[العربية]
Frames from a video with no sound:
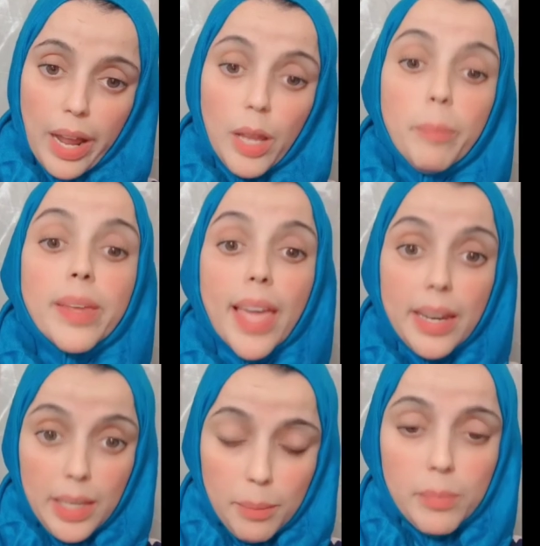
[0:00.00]
رحيم
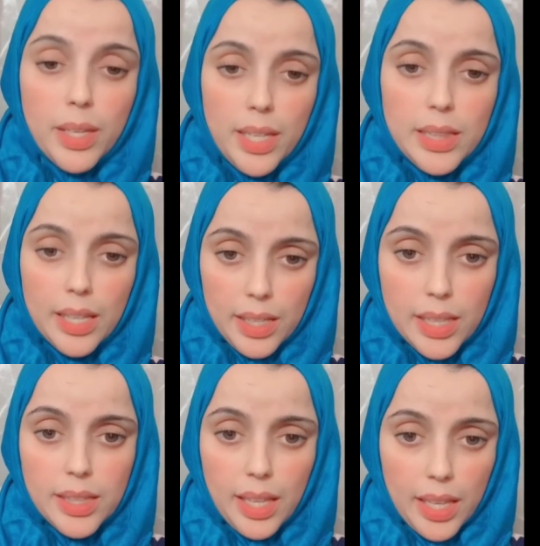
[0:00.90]
كريم جدا
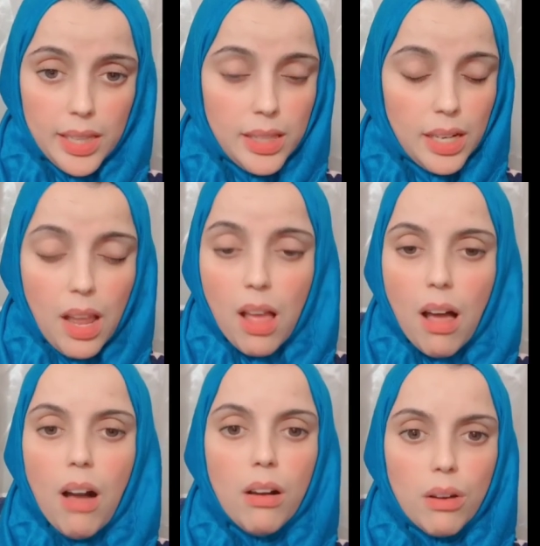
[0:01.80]
جدا جدا
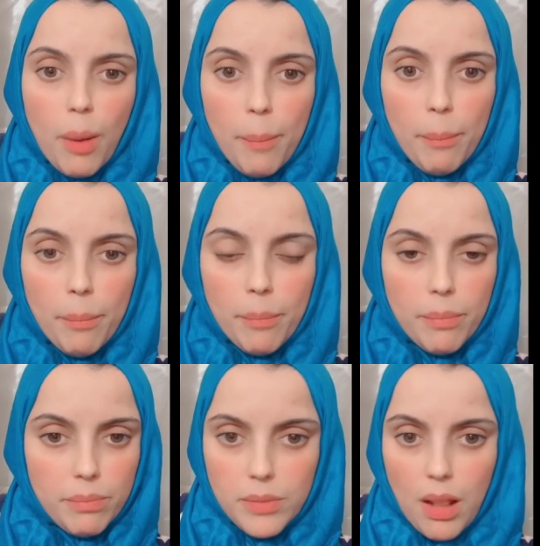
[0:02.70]
اكرم
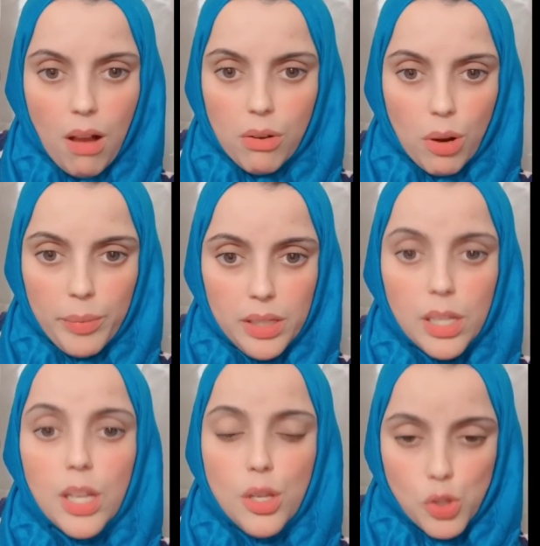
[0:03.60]

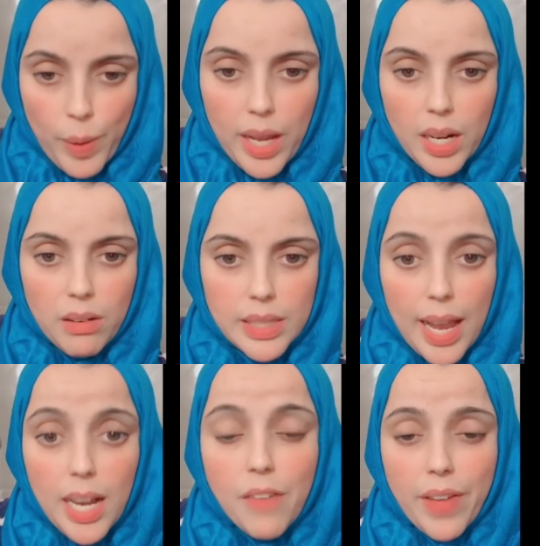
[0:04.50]
الاكرمين سبحانه
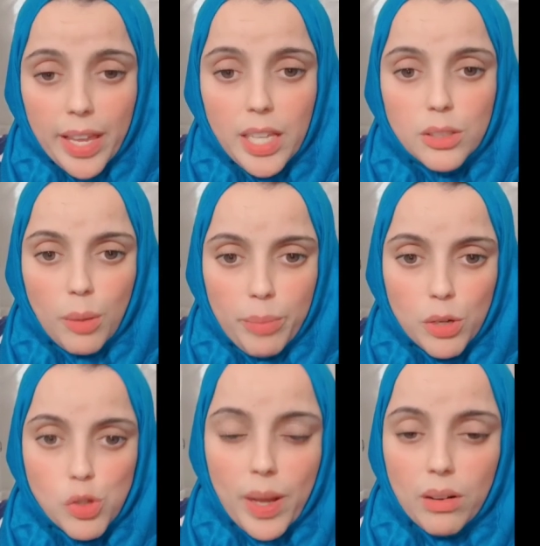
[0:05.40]
وتعالى فاكيد
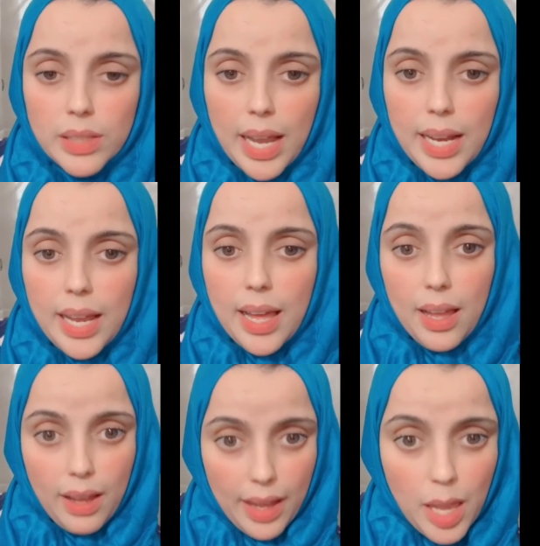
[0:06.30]
ربنا سبحانه وتعالى
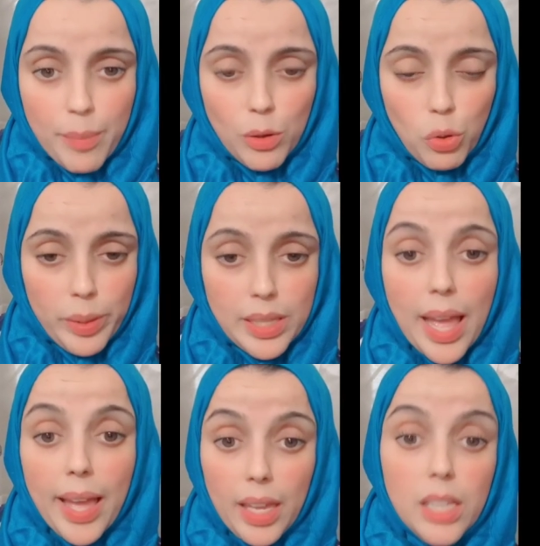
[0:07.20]
هيقبل
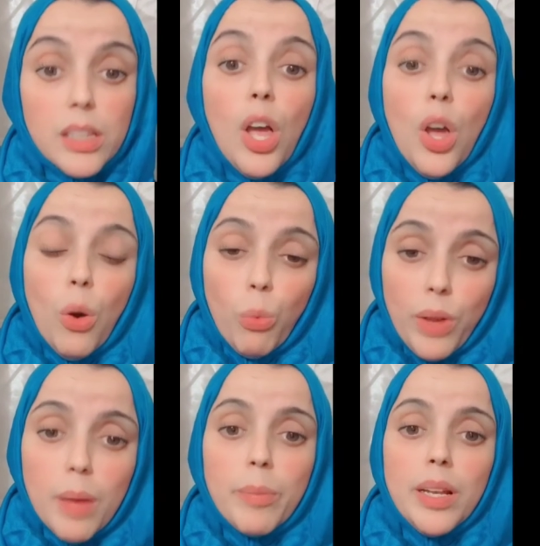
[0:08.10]
توبتها اكيد
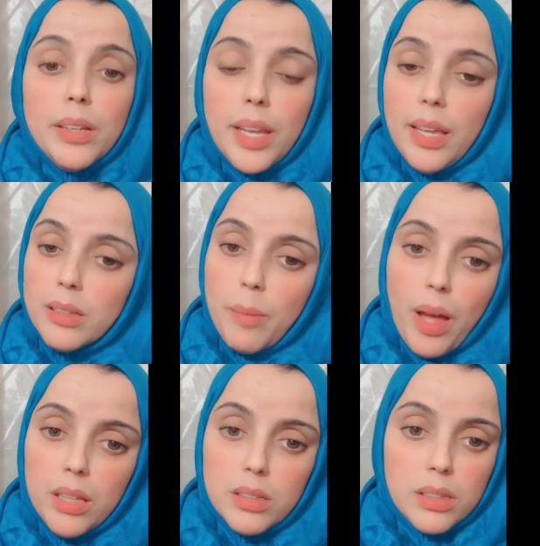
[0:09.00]
ويقبل ان هي
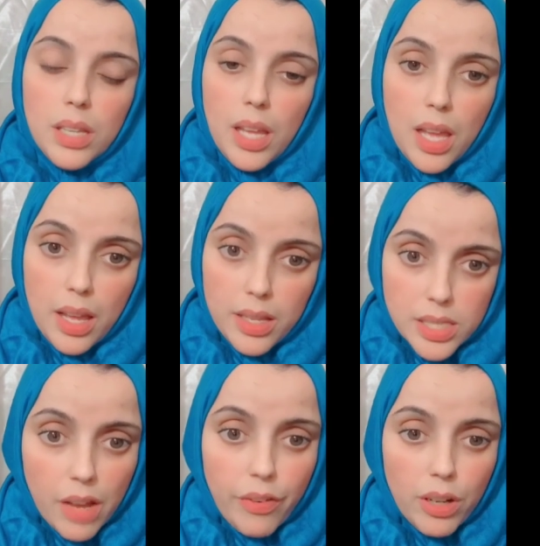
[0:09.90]
طبعا
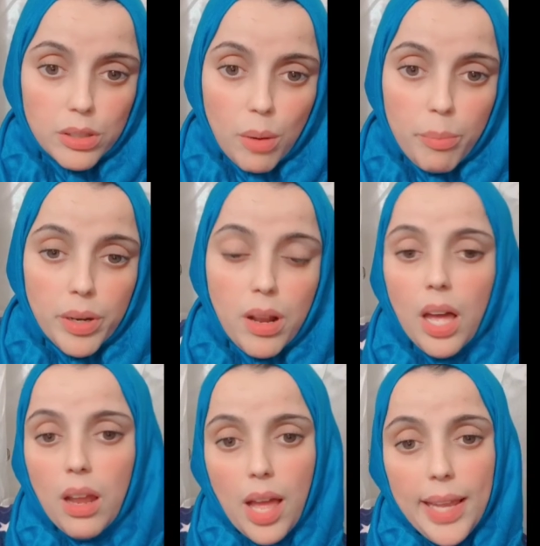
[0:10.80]
استغفرت ربنا
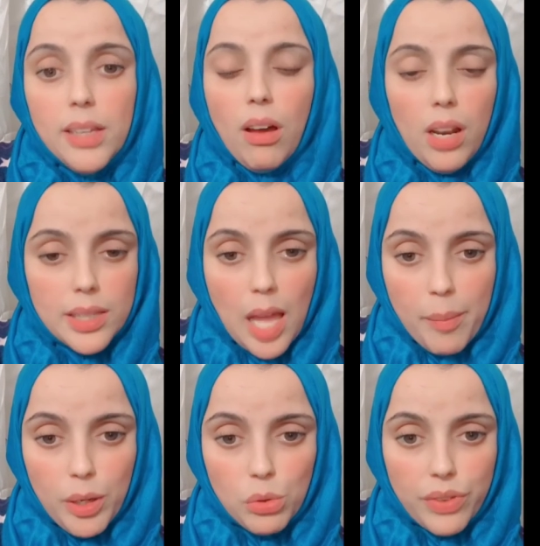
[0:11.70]
على اي غلط
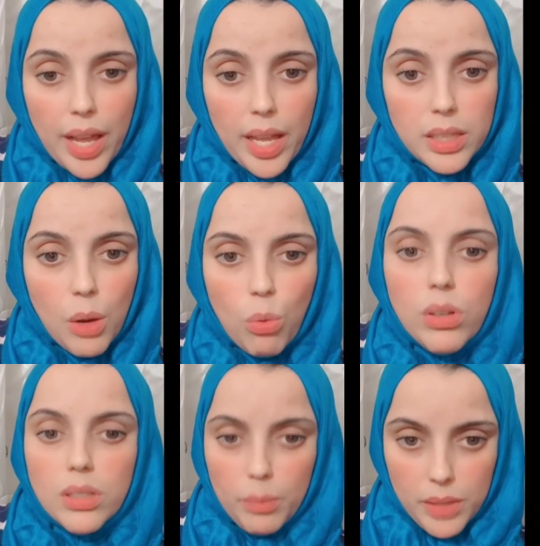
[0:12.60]
عملته في حياتها
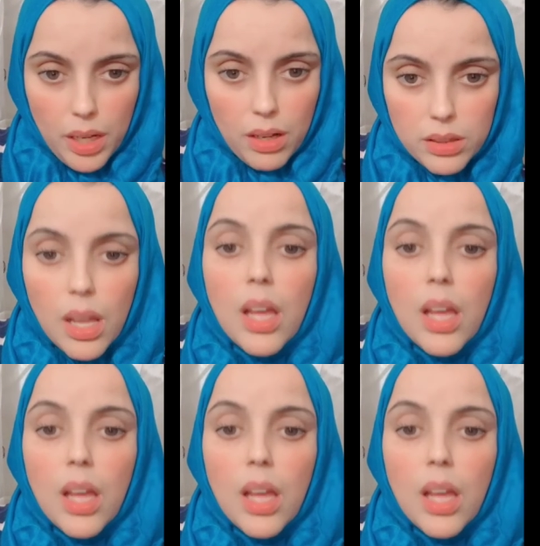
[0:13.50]
وكلنا بنغلط